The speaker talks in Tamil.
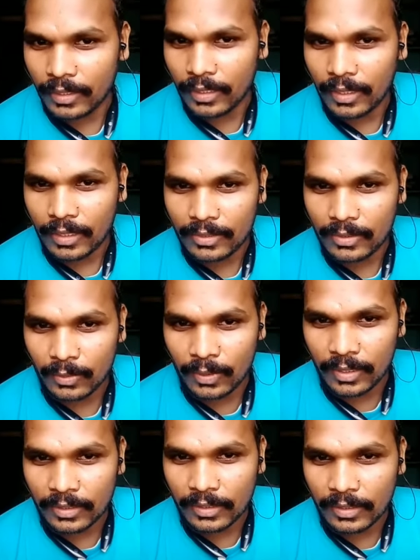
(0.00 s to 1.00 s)
அரசு
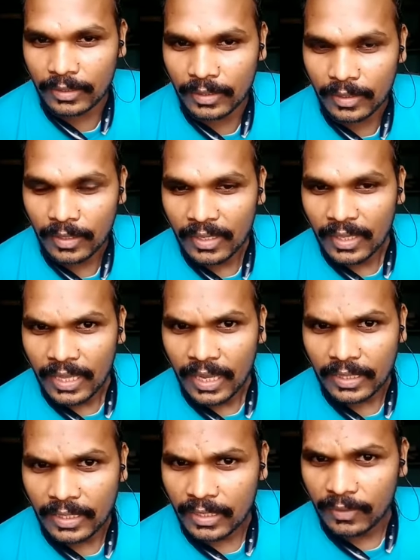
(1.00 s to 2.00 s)
சொல்லியிருந்தது
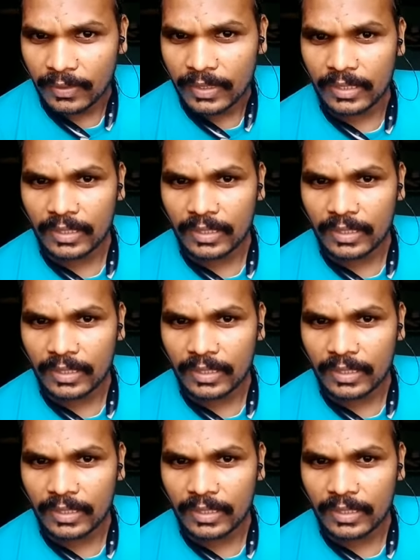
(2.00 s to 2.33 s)
அதற்கு வந்து